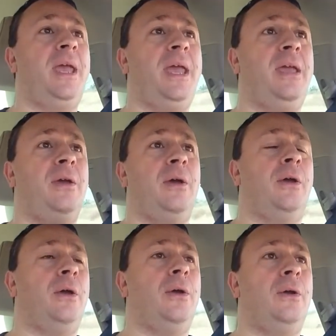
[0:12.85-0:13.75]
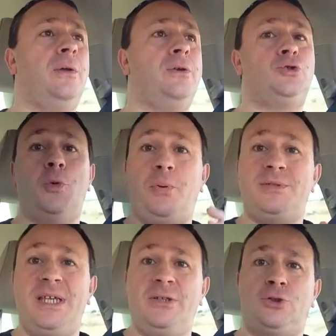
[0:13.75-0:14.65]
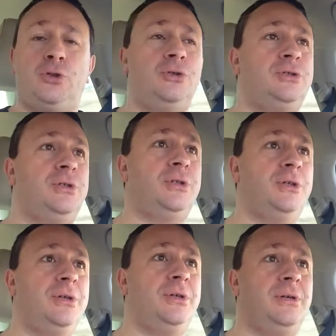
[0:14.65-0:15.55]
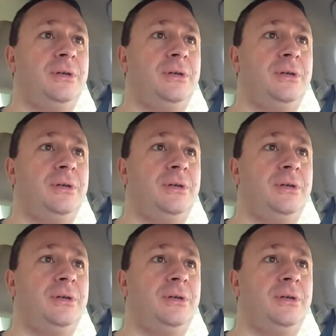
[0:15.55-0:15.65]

et euh, je pensais à une chose euh,